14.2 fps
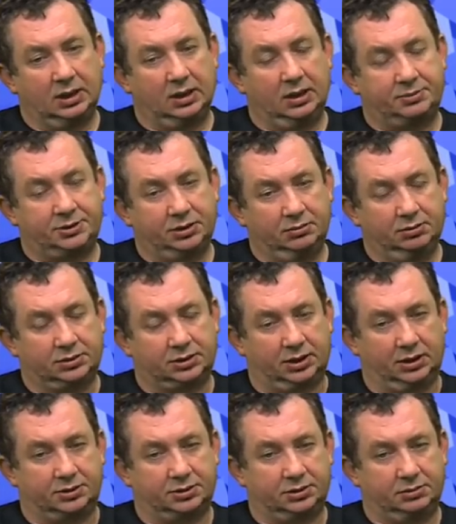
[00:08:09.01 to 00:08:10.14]
e, Lepsze
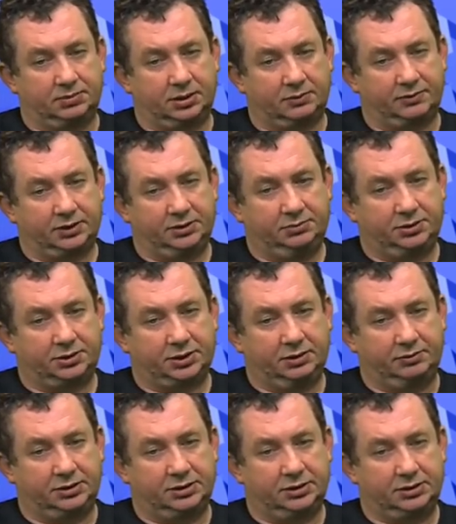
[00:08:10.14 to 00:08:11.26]
Lubuskie, czyli pan Wadim
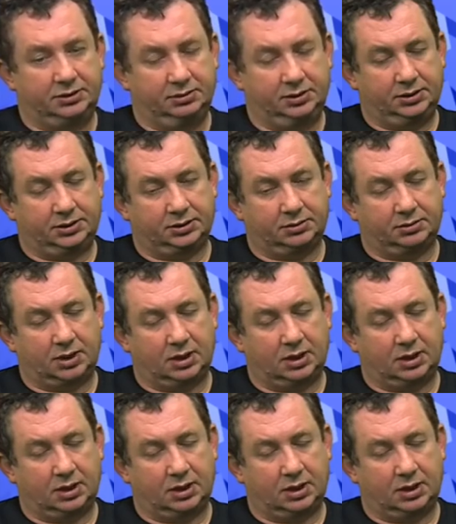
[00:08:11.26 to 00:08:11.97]
Tyszkiewicz zdecyduje się,